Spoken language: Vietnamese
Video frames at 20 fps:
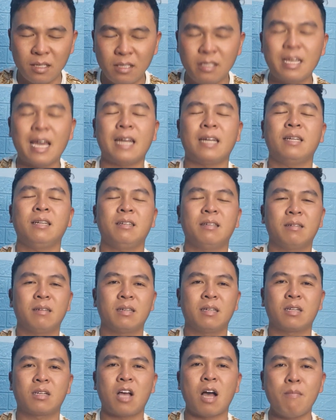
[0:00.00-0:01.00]
nhắn
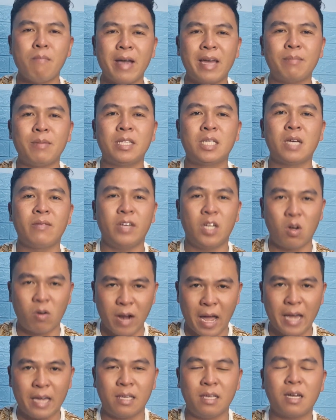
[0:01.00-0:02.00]
comment bên dưới video
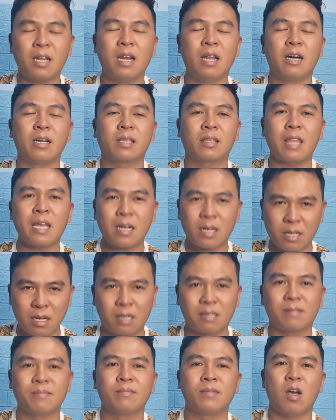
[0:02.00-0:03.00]
này những cái lời tích
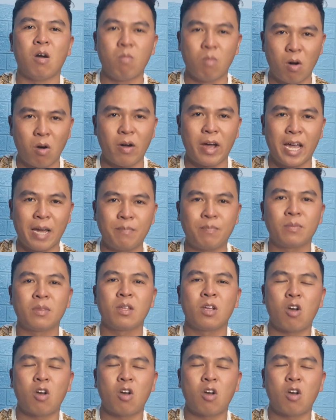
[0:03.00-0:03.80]
cực ủng hộ em